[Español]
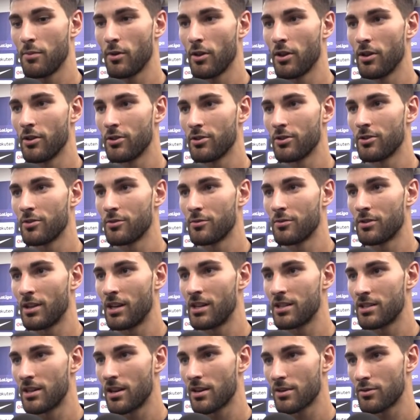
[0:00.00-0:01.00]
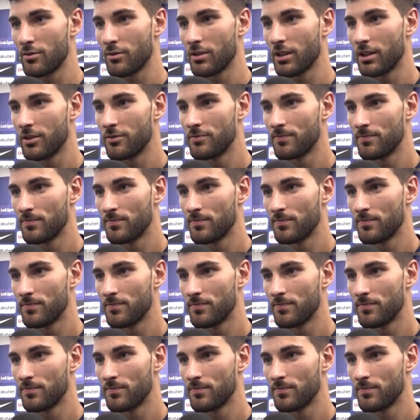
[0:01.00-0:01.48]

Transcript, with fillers: podido tenerse el resultado.